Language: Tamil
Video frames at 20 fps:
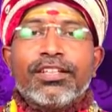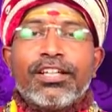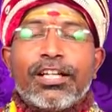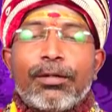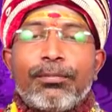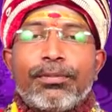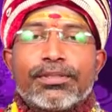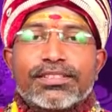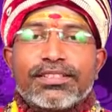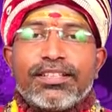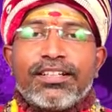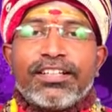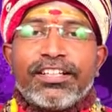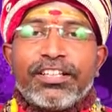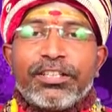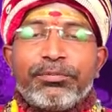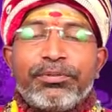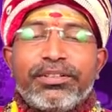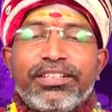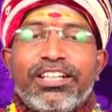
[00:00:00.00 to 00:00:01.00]
லாபஸ்தான
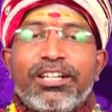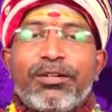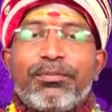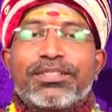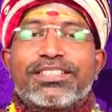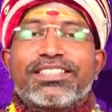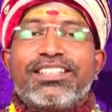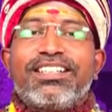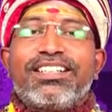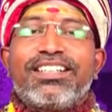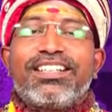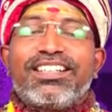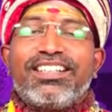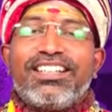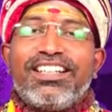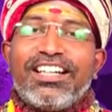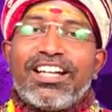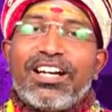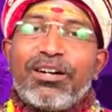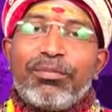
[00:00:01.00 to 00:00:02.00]
அதிபதி லாபஸ்தானத்தில்
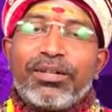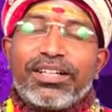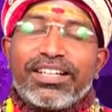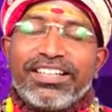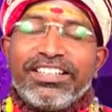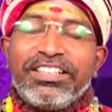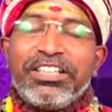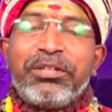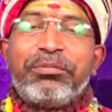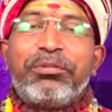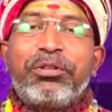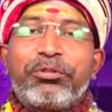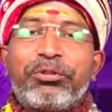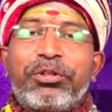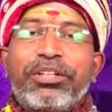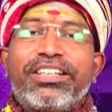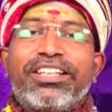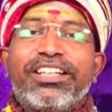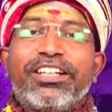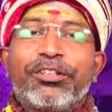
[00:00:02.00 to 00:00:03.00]
இருக்கிறனால லாபம் கண்டிப்பாக
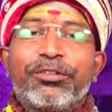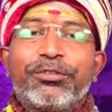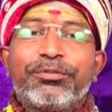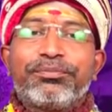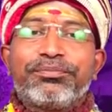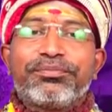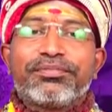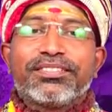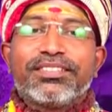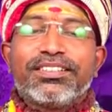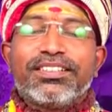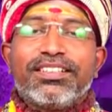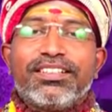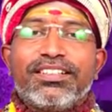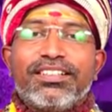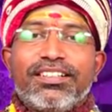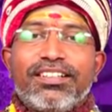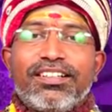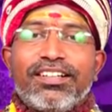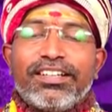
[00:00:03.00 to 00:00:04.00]
கொடுத்தே ஆகணும்
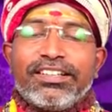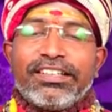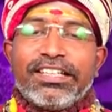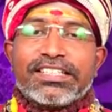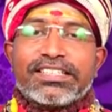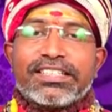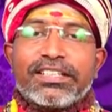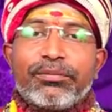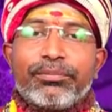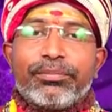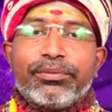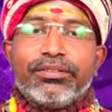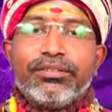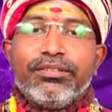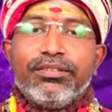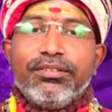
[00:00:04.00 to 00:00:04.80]
அதுதான் சிறப்பு